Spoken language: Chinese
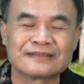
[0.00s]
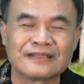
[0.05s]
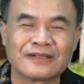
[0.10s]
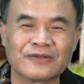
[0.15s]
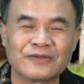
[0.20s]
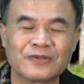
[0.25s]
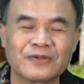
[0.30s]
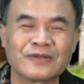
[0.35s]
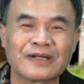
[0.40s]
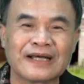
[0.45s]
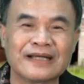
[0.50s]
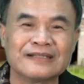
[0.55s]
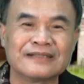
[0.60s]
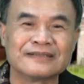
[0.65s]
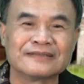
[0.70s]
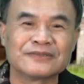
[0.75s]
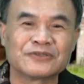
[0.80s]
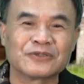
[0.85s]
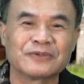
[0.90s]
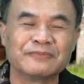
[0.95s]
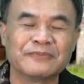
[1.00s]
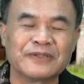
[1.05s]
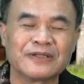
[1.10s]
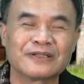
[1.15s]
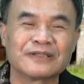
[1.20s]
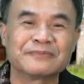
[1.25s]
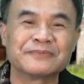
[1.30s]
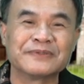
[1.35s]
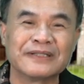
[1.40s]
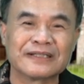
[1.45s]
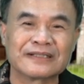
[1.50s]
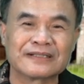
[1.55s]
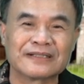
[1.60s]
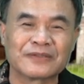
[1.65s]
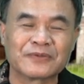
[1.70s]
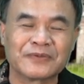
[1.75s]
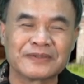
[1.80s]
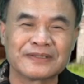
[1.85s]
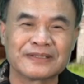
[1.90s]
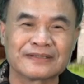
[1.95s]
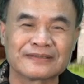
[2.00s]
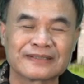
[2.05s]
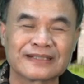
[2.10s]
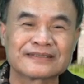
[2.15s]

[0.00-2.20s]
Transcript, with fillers: 后来呢就没有那么严格规定。